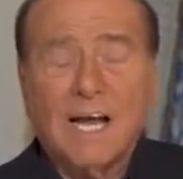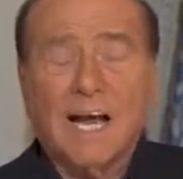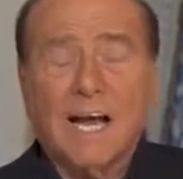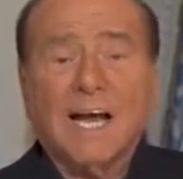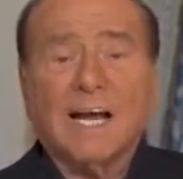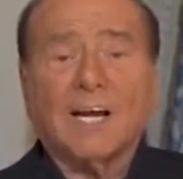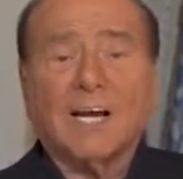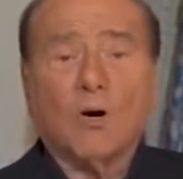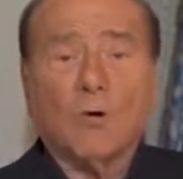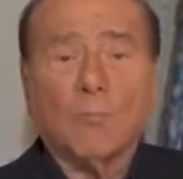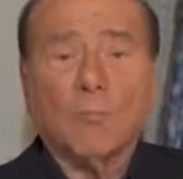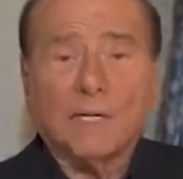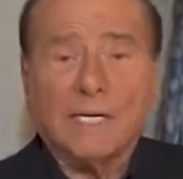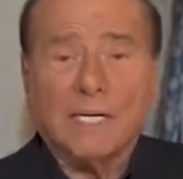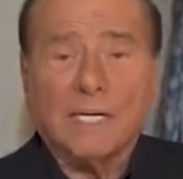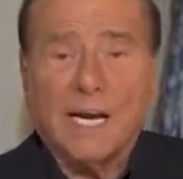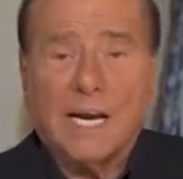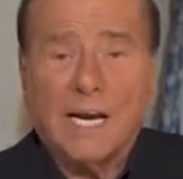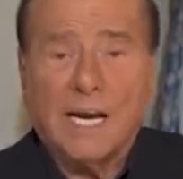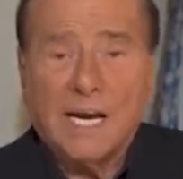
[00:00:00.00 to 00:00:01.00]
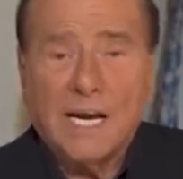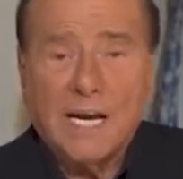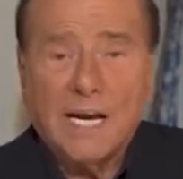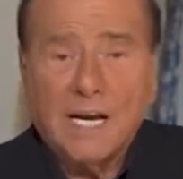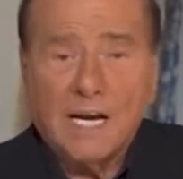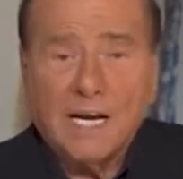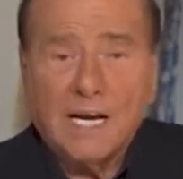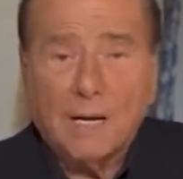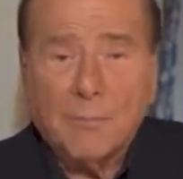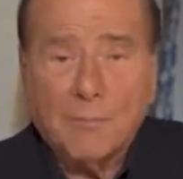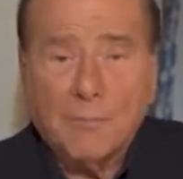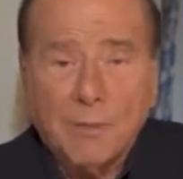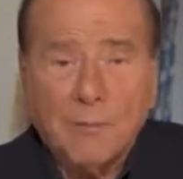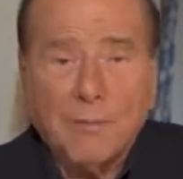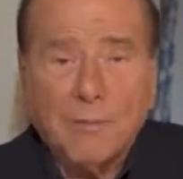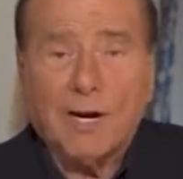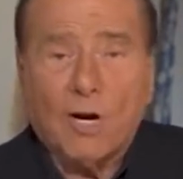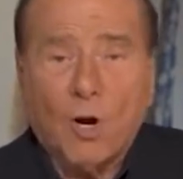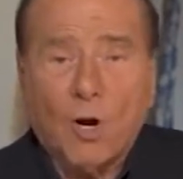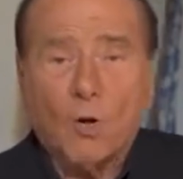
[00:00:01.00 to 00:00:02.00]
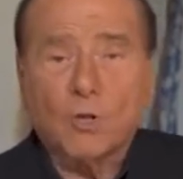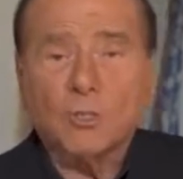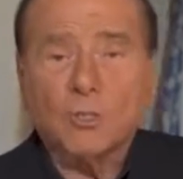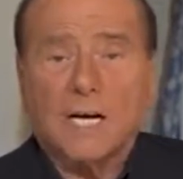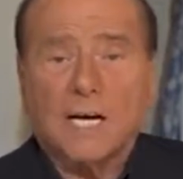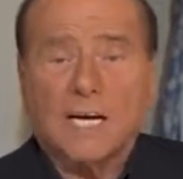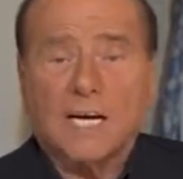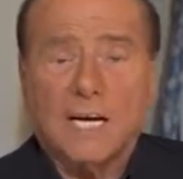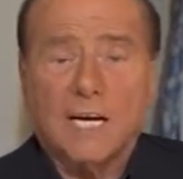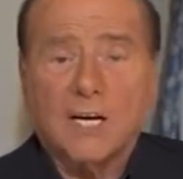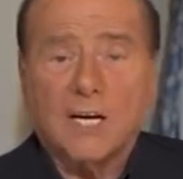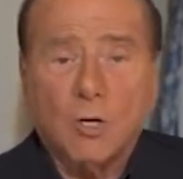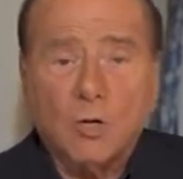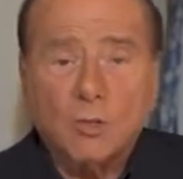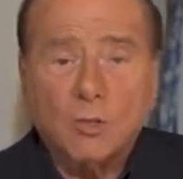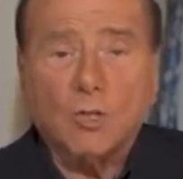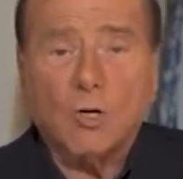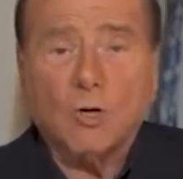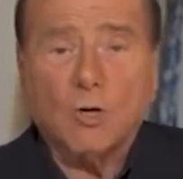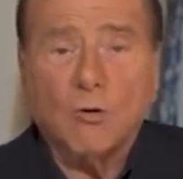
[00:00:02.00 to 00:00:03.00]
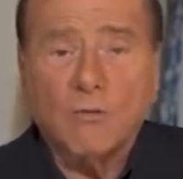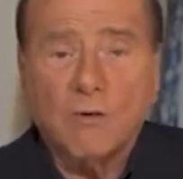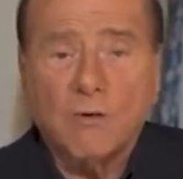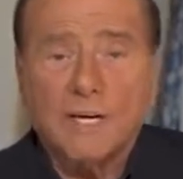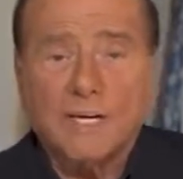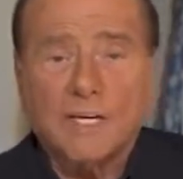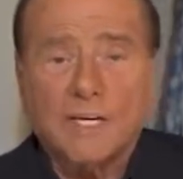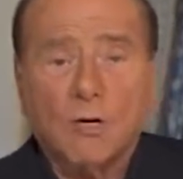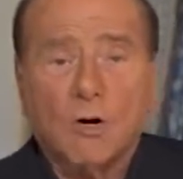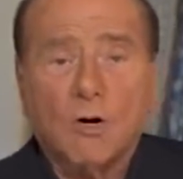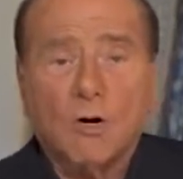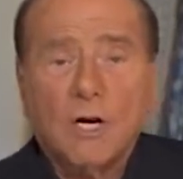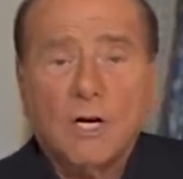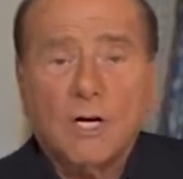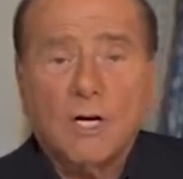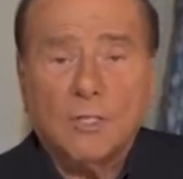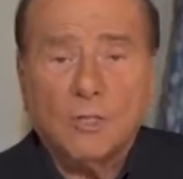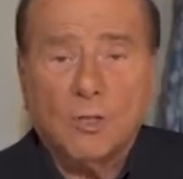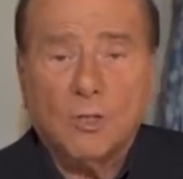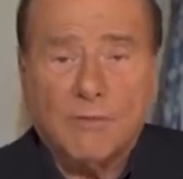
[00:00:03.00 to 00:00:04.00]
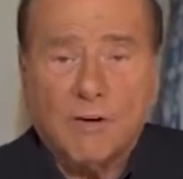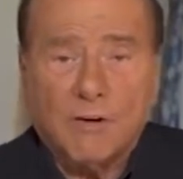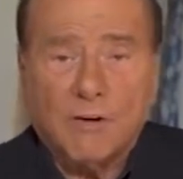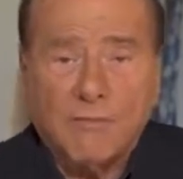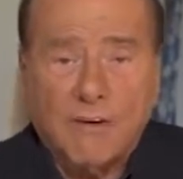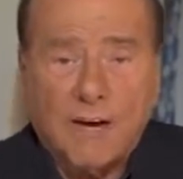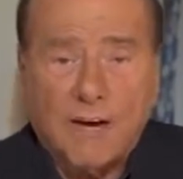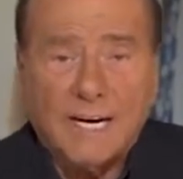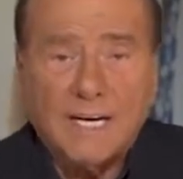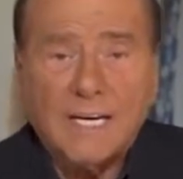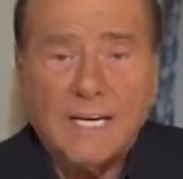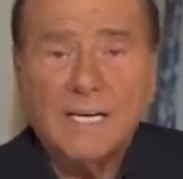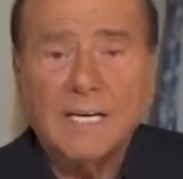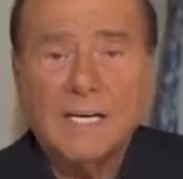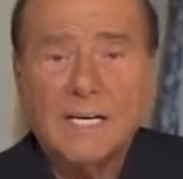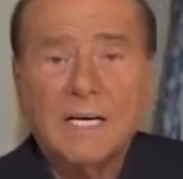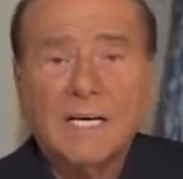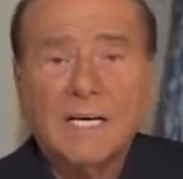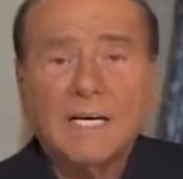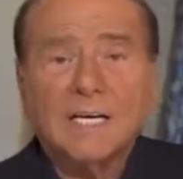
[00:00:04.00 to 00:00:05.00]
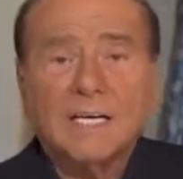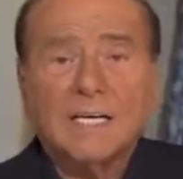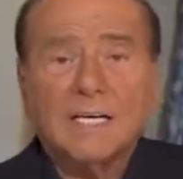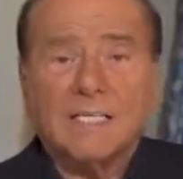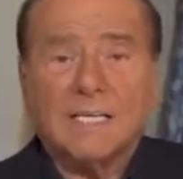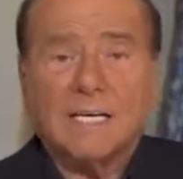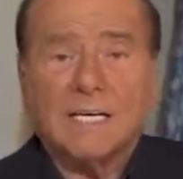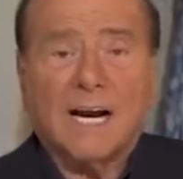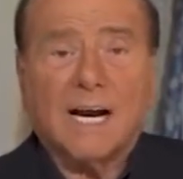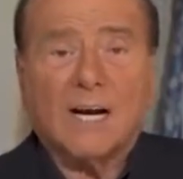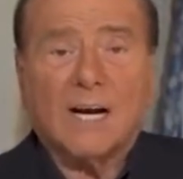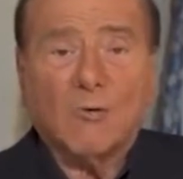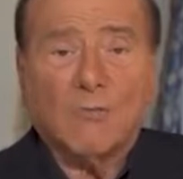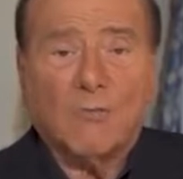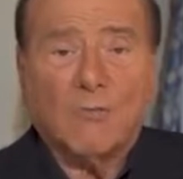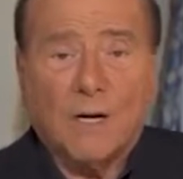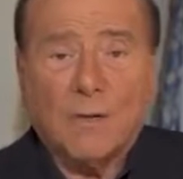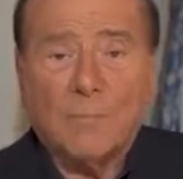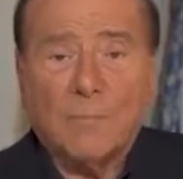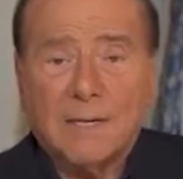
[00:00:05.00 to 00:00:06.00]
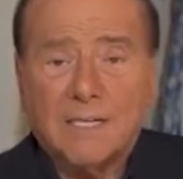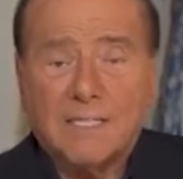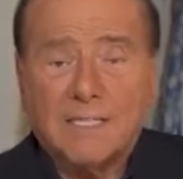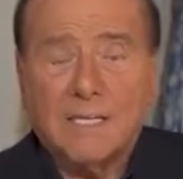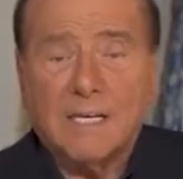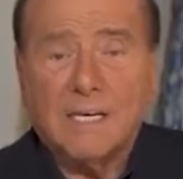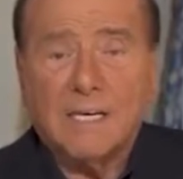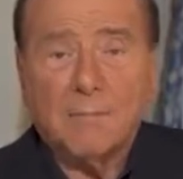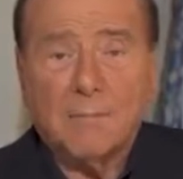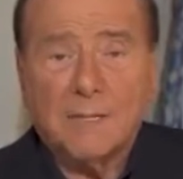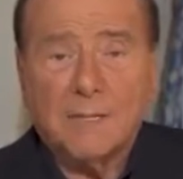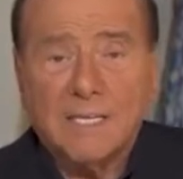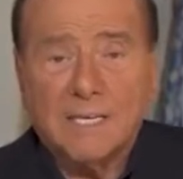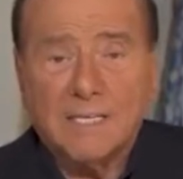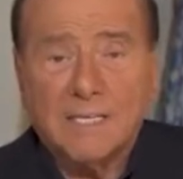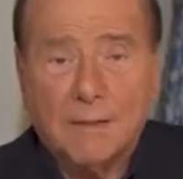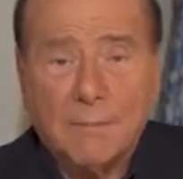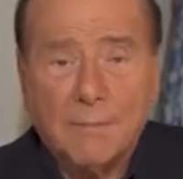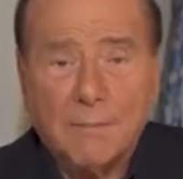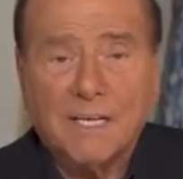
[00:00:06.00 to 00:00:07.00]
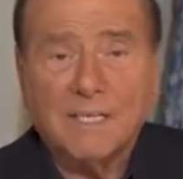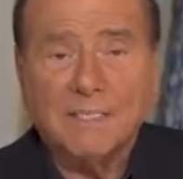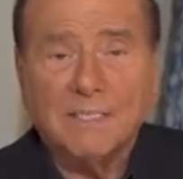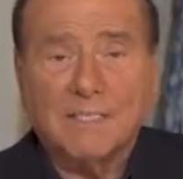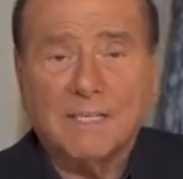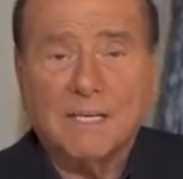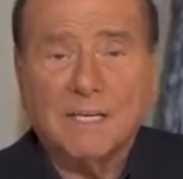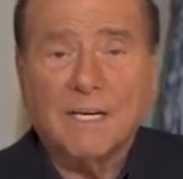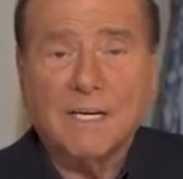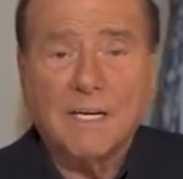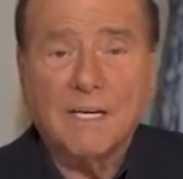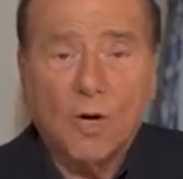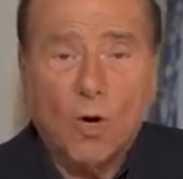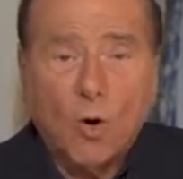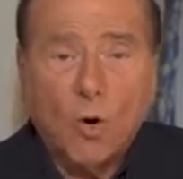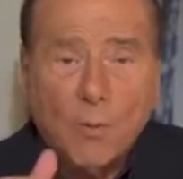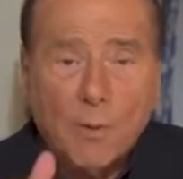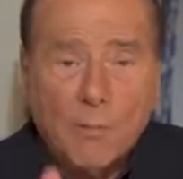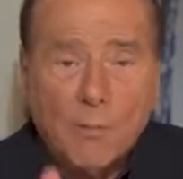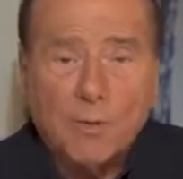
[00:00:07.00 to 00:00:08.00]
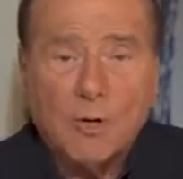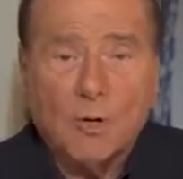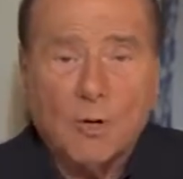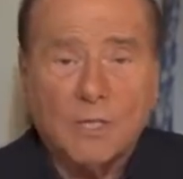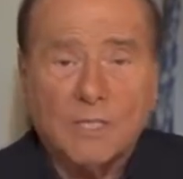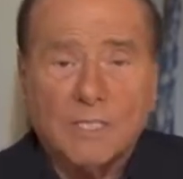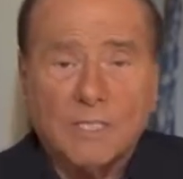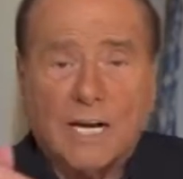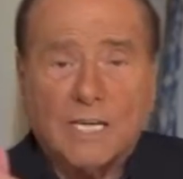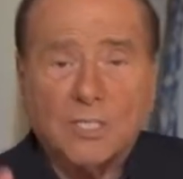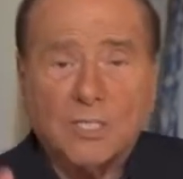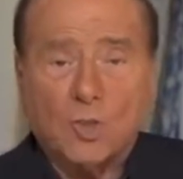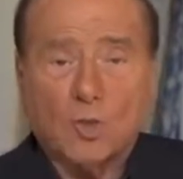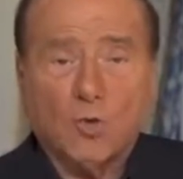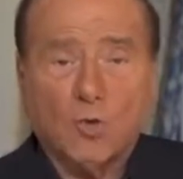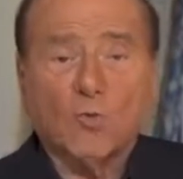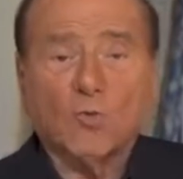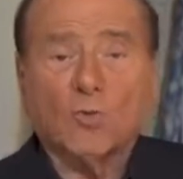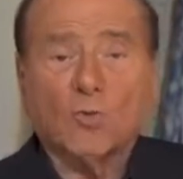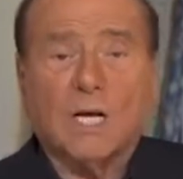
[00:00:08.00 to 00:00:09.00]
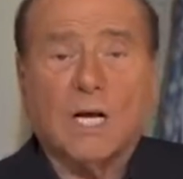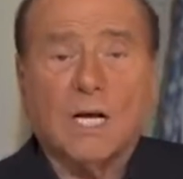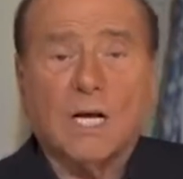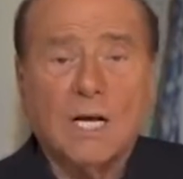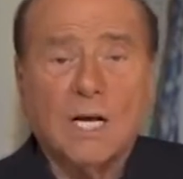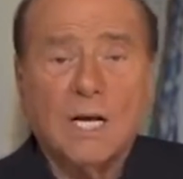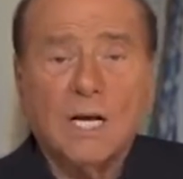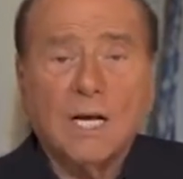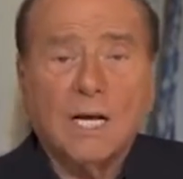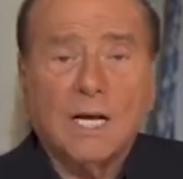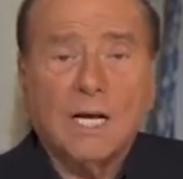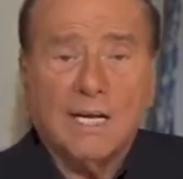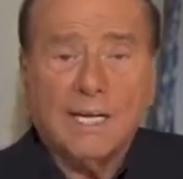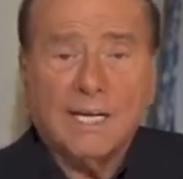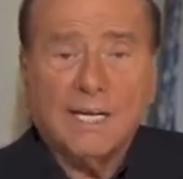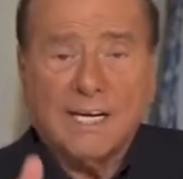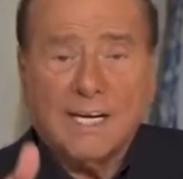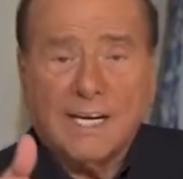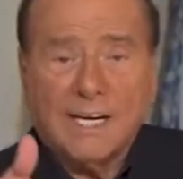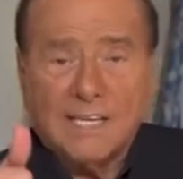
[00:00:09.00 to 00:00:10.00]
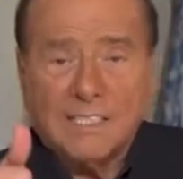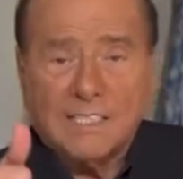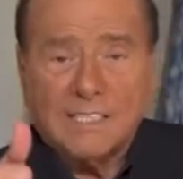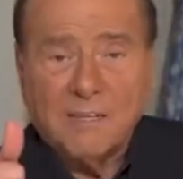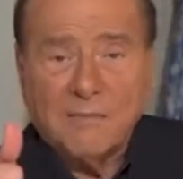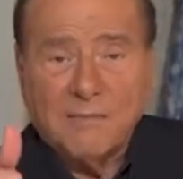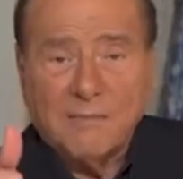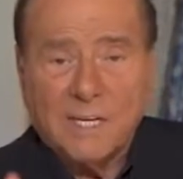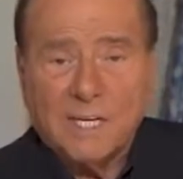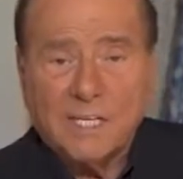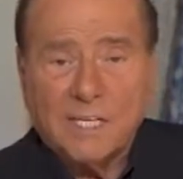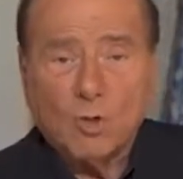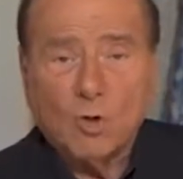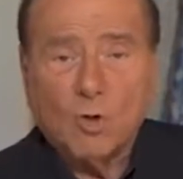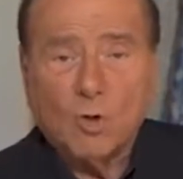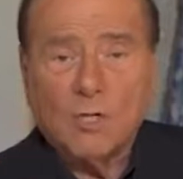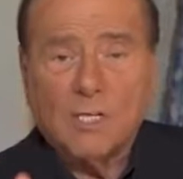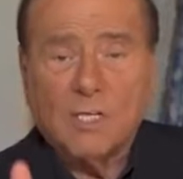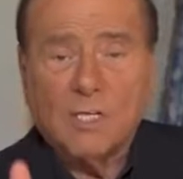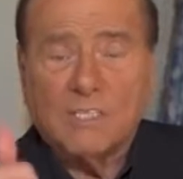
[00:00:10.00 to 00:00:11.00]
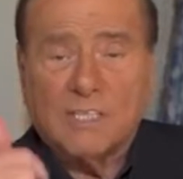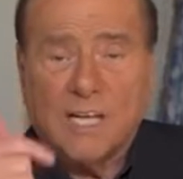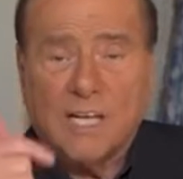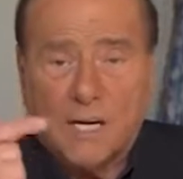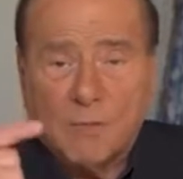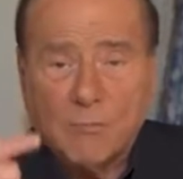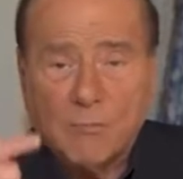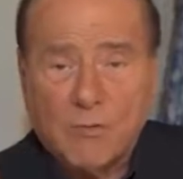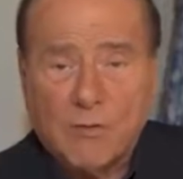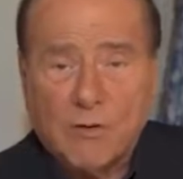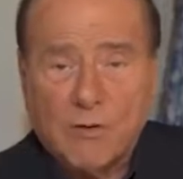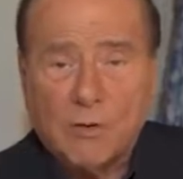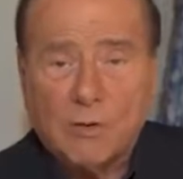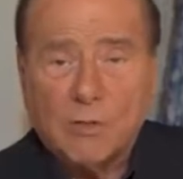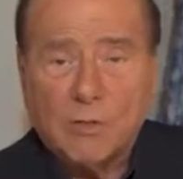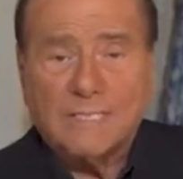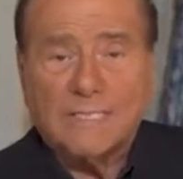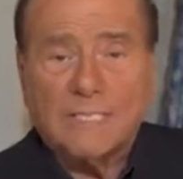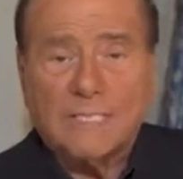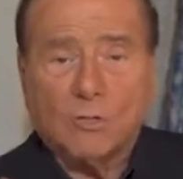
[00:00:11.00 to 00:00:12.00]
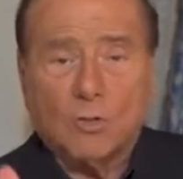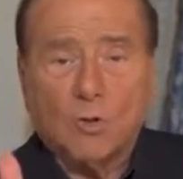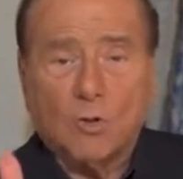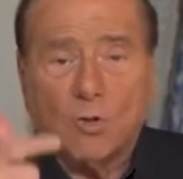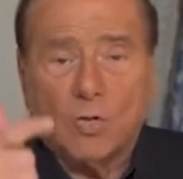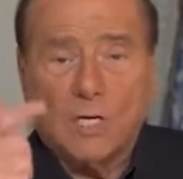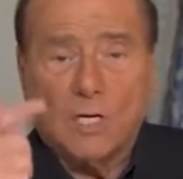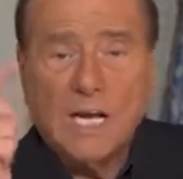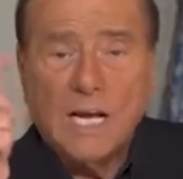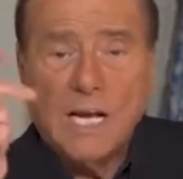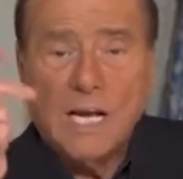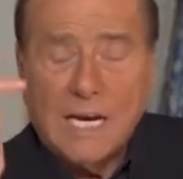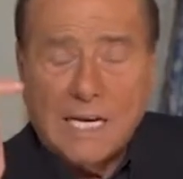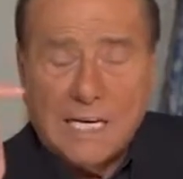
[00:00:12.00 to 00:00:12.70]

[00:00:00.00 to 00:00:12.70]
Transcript: Ecco perché la prima cosa che il nostro governo dovrà fare saranno far partire immediatamente come priorità assoluta i rigassificatori, i termovalorizzatori,